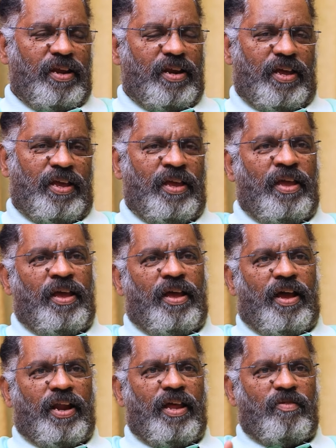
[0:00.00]
என்ன
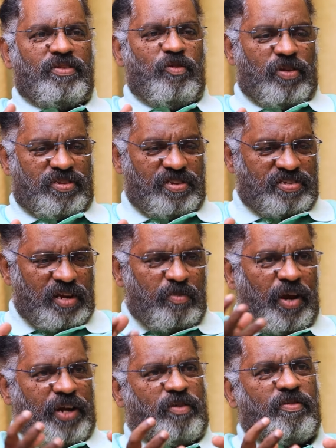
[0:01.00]
ஆனால் வந்து ஒரு
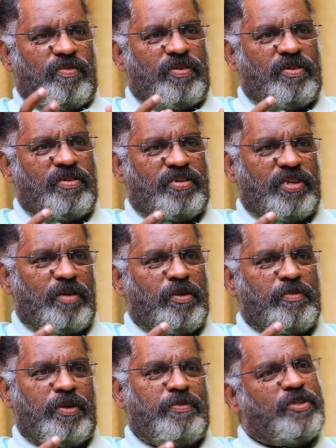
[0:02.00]
சிஸ்டம் ஆகிடும்
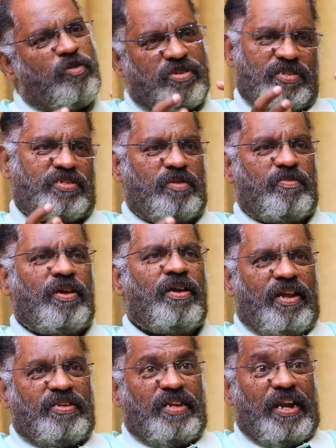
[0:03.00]
திருமணம் என்பது ஒரு சிஸ்டம்
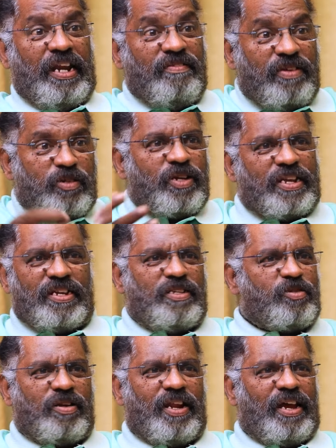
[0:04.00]
அந்த லிவிங்
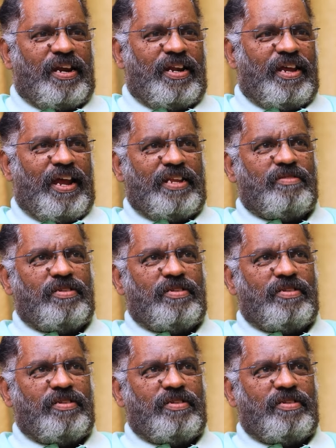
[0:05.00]
டுகெதர்னு சொல்கிறாங்கல்ல அது